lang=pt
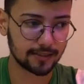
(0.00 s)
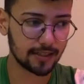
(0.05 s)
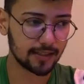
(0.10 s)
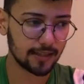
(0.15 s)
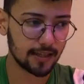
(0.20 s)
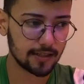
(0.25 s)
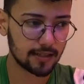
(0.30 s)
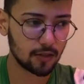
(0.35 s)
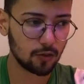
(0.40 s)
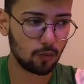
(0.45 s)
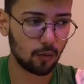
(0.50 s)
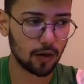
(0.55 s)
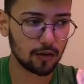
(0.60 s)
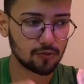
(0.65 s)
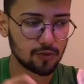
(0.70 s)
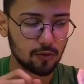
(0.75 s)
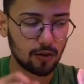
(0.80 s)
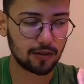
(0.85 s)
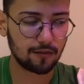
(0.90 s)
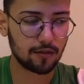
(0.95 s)
35
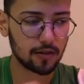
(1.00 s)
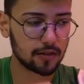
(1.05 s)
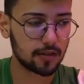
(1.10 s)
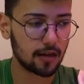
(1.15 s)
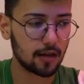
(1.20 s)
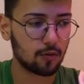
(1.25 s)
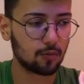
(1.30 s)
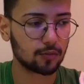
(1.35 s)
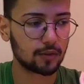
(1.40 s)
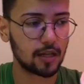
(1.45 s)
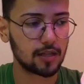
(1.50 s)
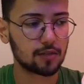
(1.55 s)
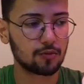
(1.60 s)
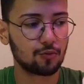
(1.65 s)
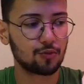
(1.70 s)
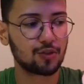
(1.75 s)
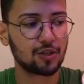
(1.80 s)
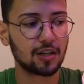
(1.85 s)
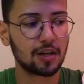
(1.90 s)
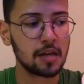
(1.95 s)
anos, seu aniversário acontece
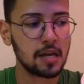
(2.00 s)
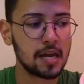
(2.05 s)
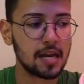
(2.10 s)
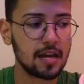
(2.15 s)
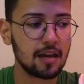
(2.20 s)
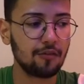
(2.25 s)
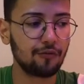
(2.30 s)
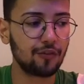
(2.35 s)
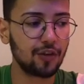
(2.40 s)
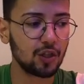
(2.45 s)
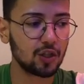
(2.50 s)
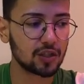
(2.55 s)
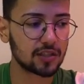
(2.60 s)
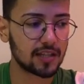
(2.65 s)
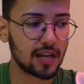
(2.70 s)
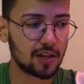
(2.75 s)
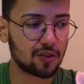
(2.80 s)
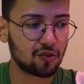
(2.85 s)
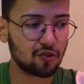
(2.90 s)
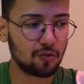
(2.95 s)
no dia
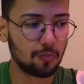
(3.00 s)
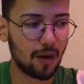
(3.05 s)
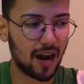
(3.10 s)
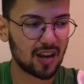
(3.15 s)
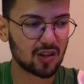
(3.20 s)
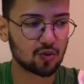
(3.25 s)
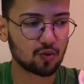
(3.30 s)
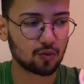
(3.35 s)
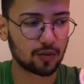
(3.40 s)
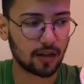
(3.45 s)
27 de março,